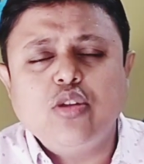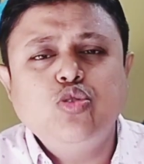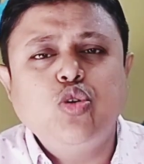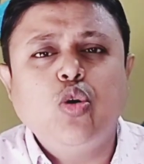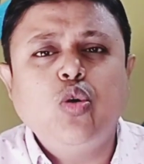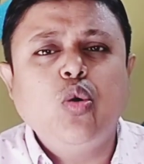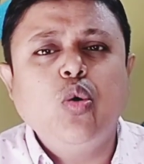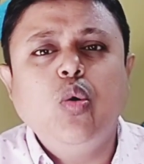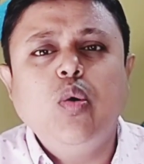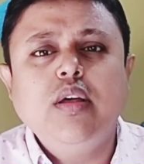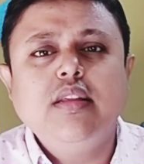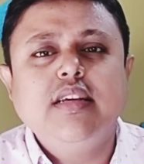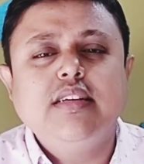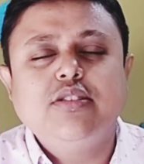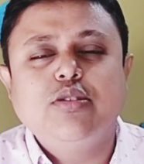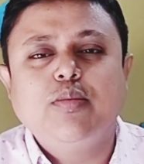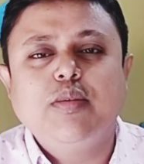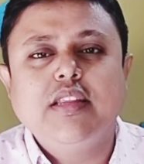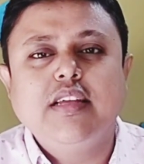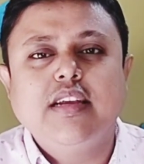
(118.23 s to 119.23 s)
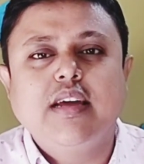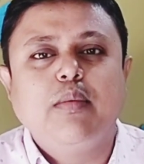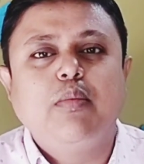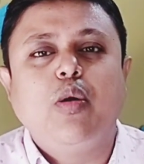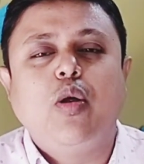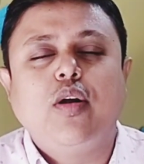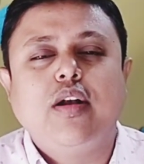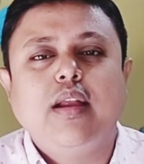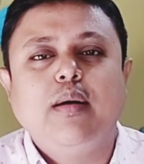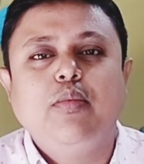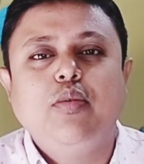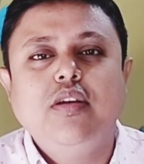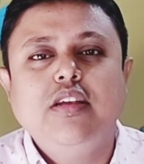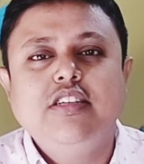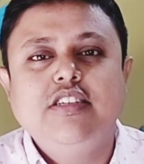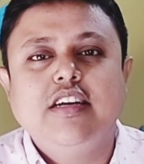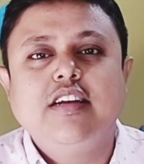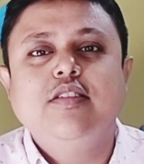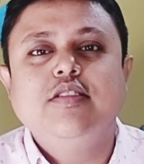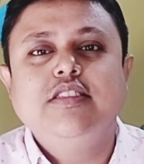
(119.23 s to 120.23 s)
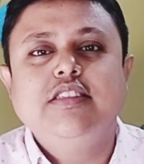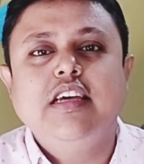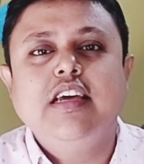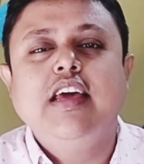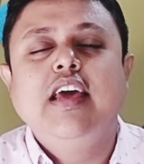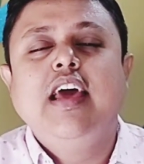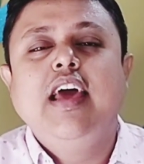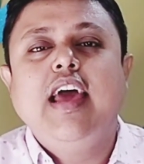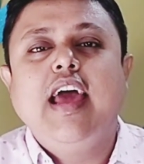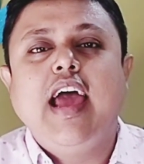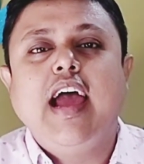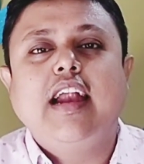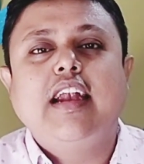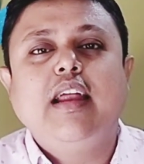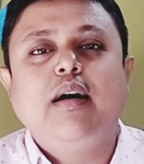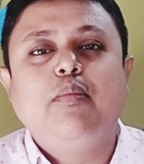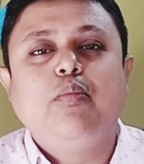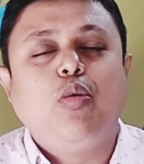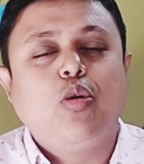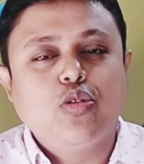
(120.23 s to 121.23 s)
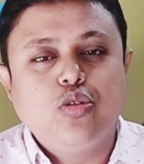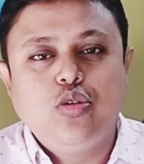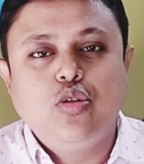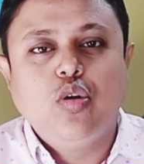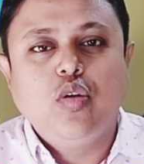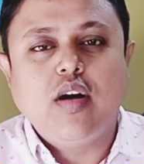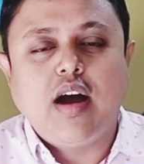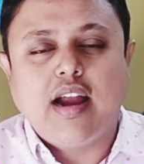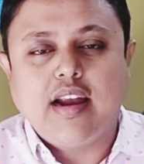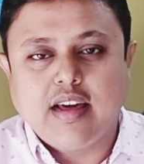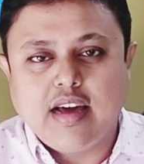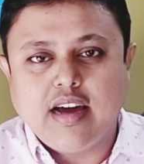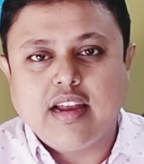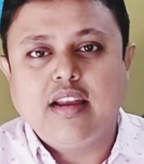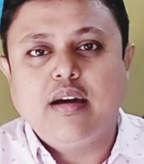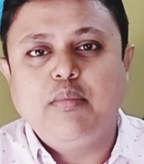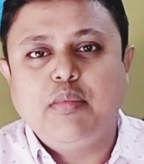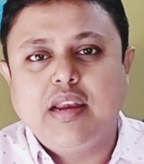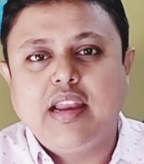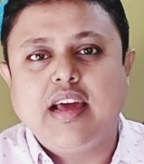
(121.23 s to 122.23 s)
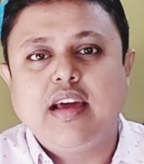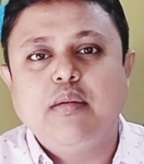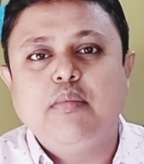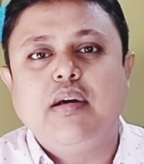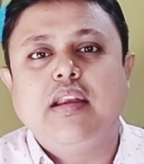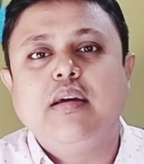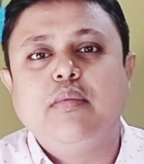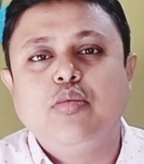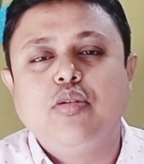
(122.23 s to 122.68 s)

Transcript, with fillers: ছোট্ট করে জাস্ট তোমাদেরকে ব্লগটা বলি সেটা হচ্ছে একটা বদ্ধ কারখানা মানে মানে